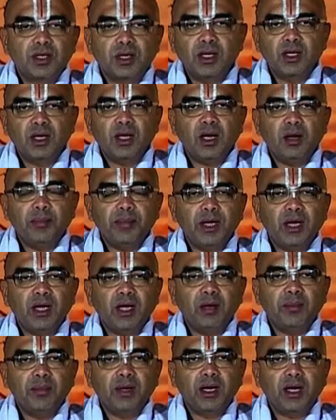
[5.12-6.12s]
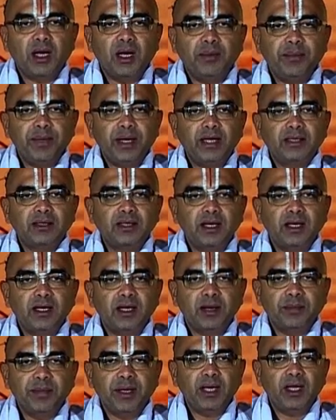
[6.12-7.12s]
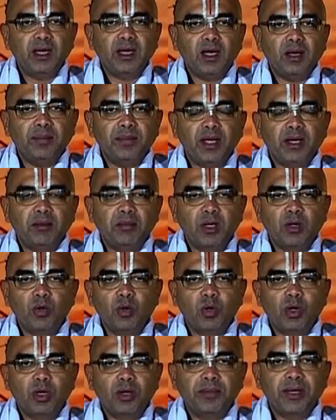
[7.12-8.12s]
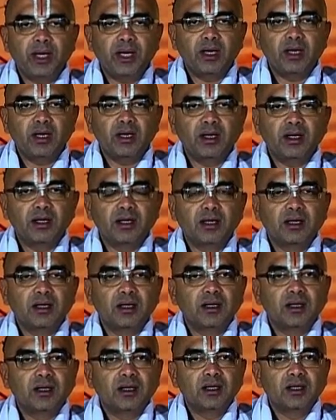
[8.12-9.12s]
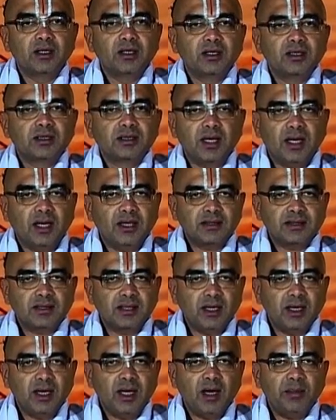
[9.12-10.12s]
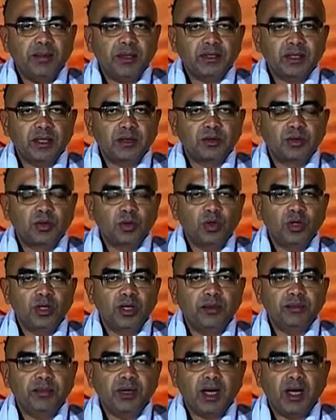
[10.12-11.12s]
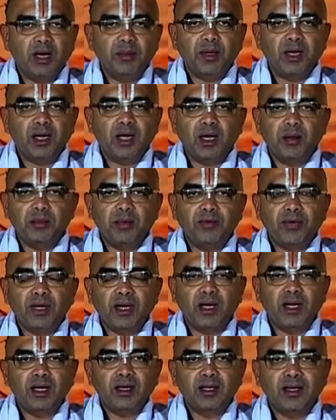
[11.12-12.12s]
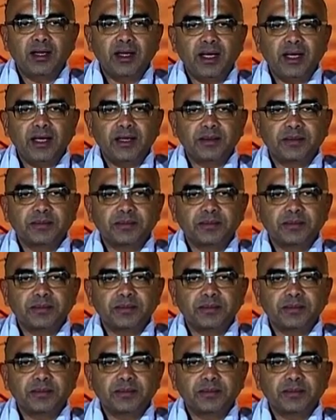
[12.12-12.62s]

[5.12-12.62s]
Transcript: ஸ்ரீராம ராம ராமேதி ரமே ராமே மனோரமே சஹசிரநாம தத்துல்யம் ராமநாம வரானனே